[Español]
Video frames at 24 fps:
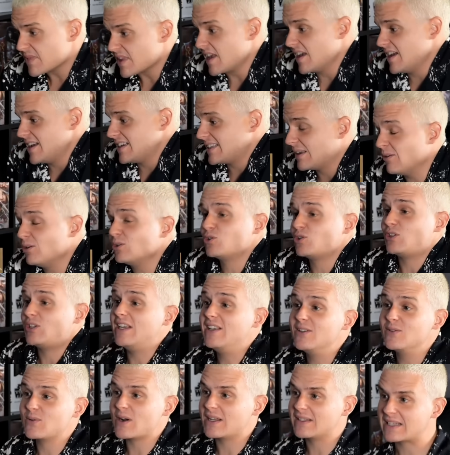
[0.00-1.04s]
Estaba
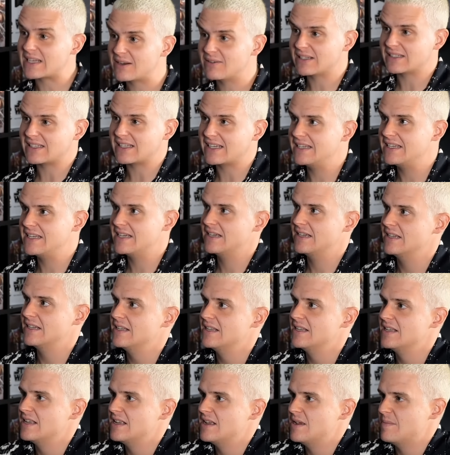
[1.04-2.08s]
hostil durante la batalla,
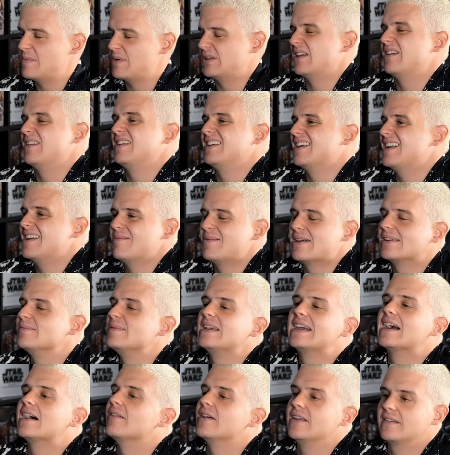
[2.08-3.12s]
pero era más
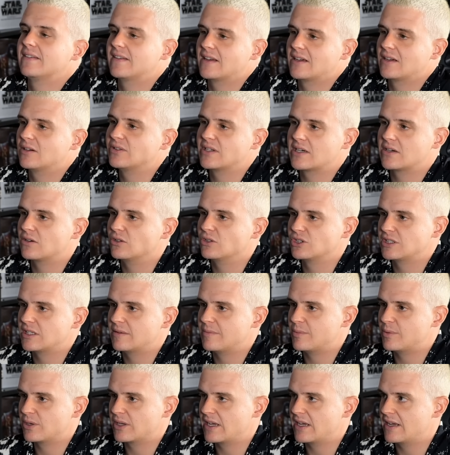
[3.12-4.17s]
mi cabeza que otra cosa,
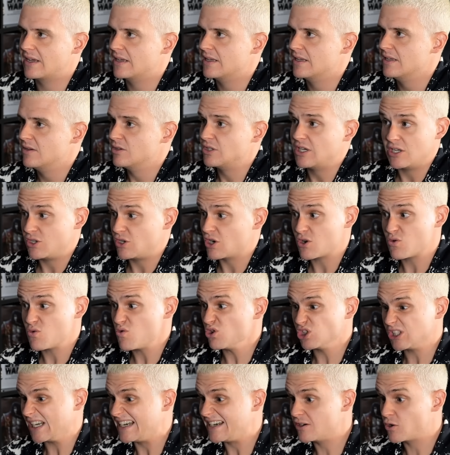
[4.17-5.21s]
porque, o sea, yo
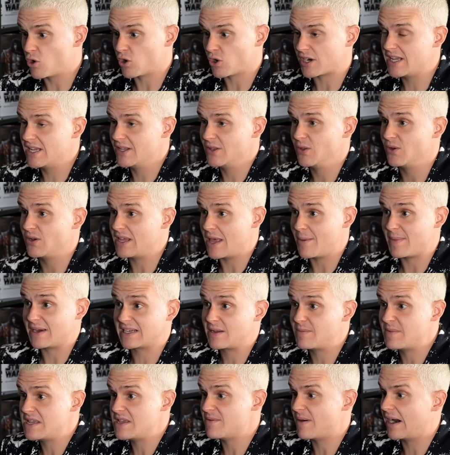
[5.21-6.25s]
recuerdo salir corriendo y además
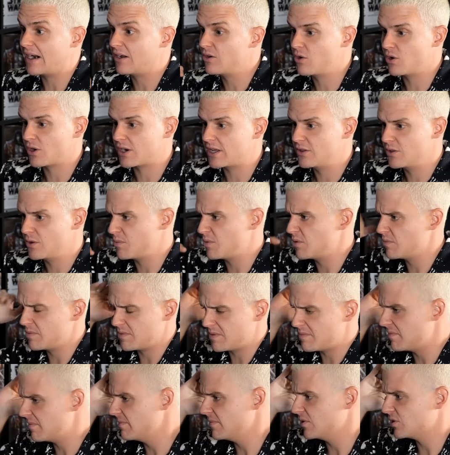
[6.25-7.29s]
que me llevaron corriendo, por,
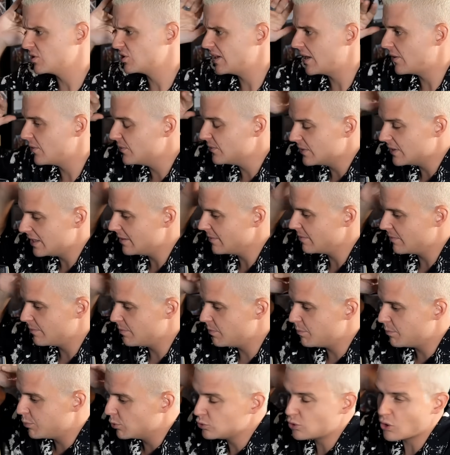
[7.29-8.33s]
no sé a dónde
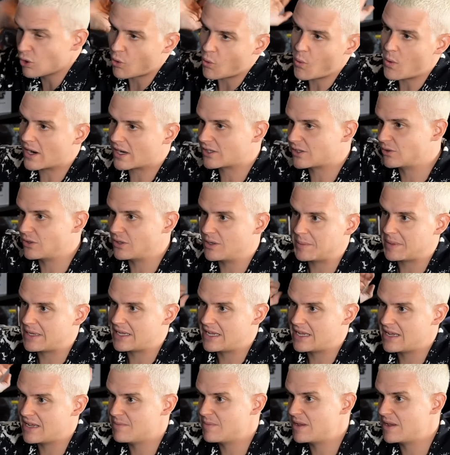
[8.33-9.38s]
puto cuarto me,
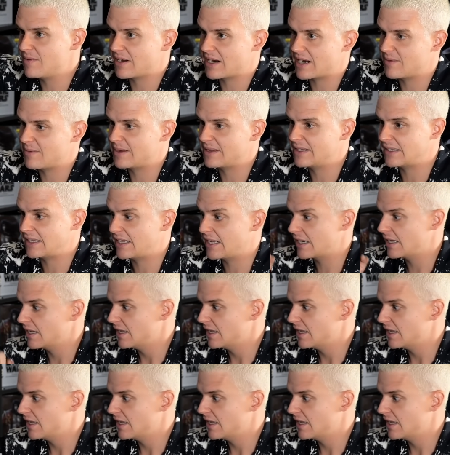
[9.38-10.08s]
iban a meter.